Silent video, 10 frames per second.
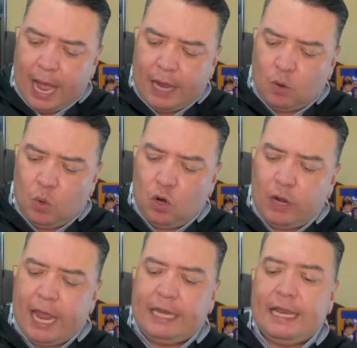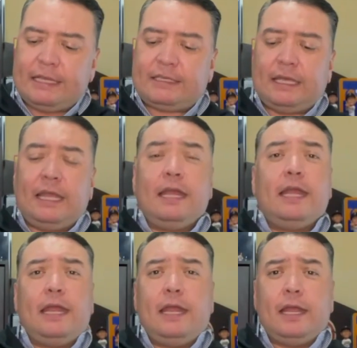Angulo, Laines
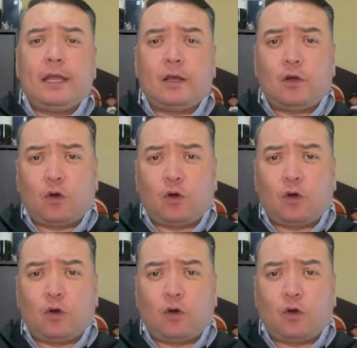y